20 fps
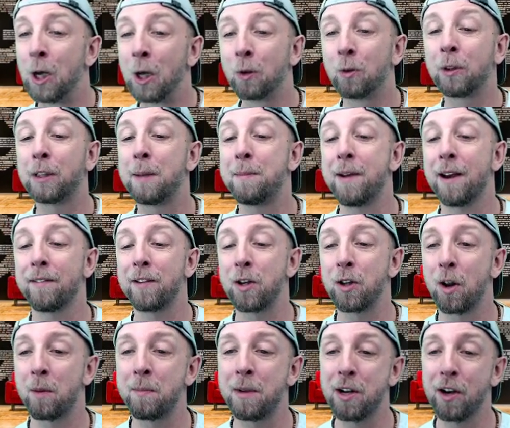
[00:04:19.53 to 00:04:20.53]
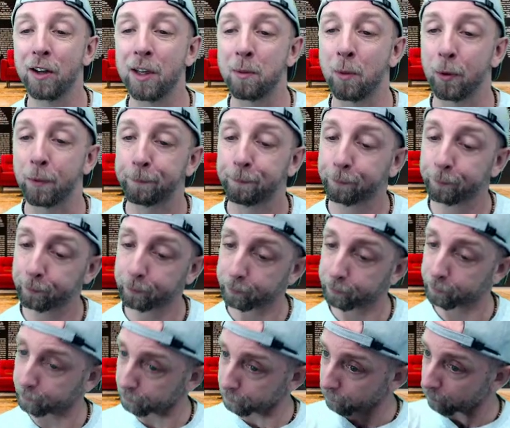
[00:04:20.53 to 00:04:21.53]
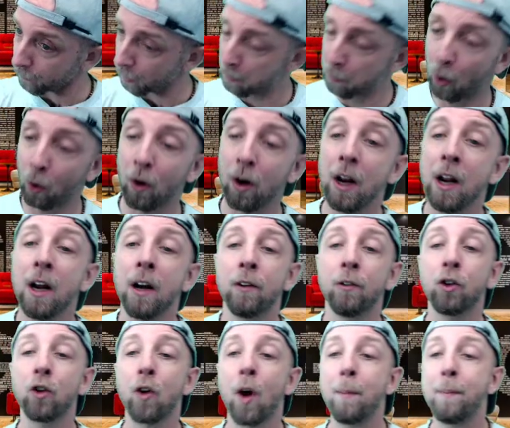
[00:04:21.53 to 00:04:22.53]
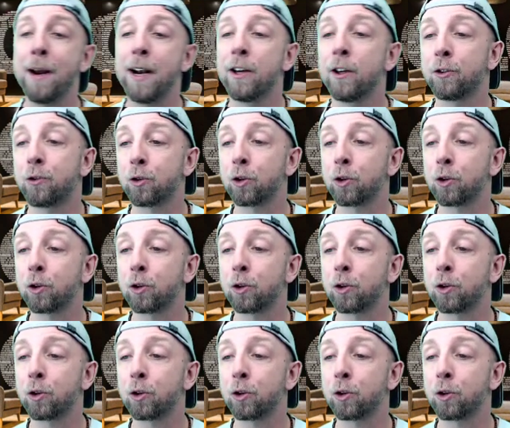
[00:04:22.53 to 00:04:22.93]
tout est merveilleux dans le meilleur des mondes. Bon, je vous rappelle, sur